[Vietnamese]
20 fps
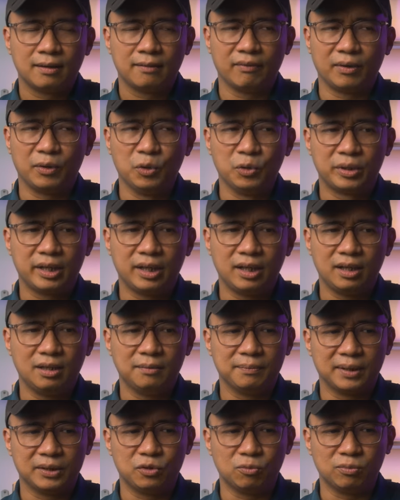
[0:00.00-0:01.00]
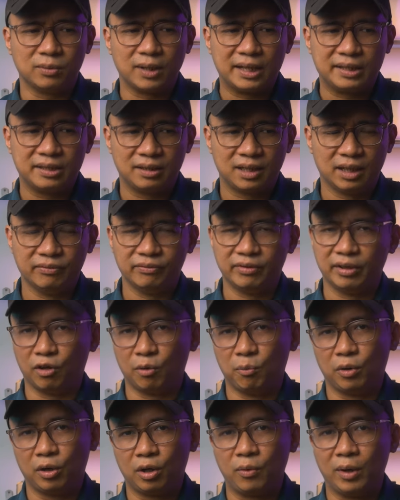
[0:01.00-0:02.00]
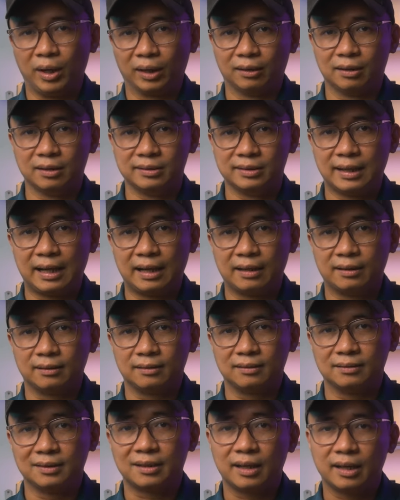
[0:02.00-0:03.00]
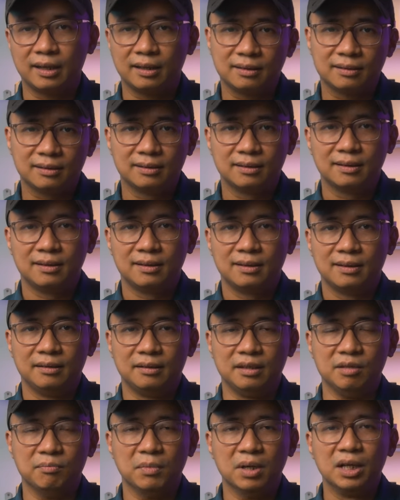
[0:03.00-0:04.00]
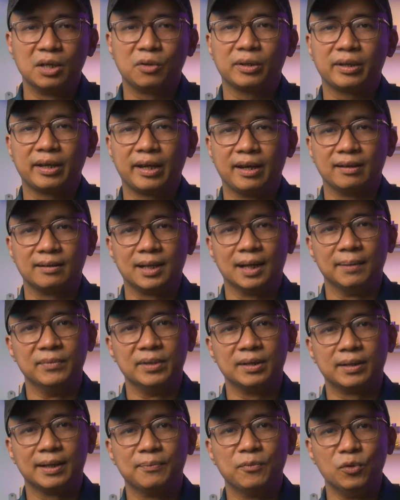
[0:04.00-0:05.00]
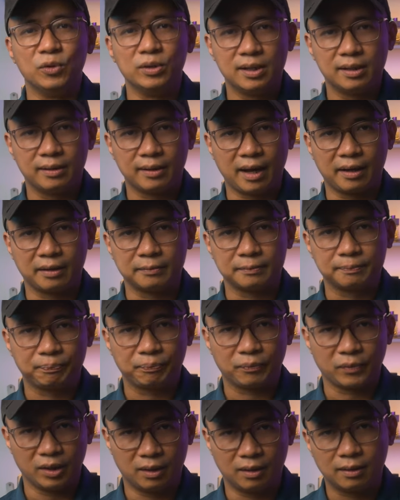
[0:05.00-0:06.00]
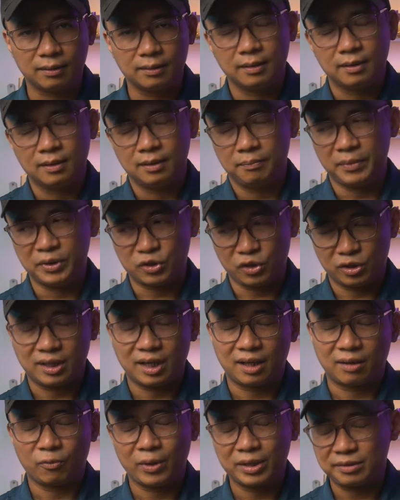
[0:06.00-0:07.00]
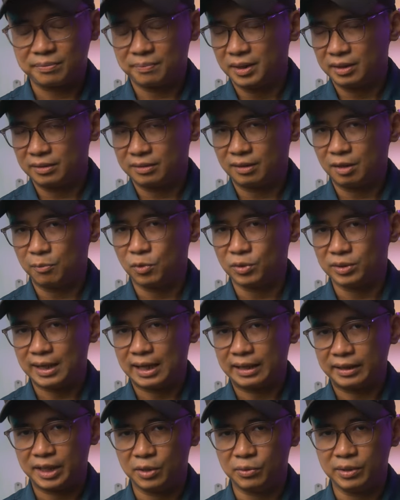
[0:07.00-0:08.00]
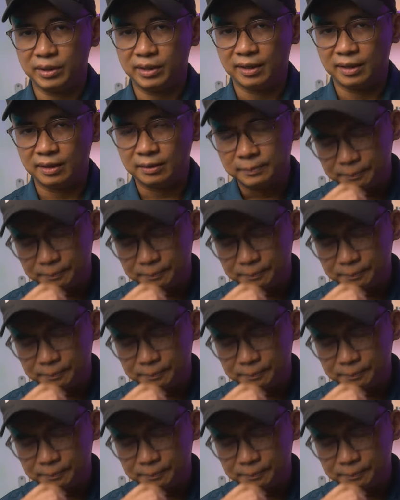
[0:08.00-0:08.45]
và đôi khi mà chúng ta sẽ cần phải có một cái khoảng thời gian nhất định thì mới có thể thẩm được cái mùi hương này đó. Mình cho rằng Red Mus là một dạng kiểu như thế.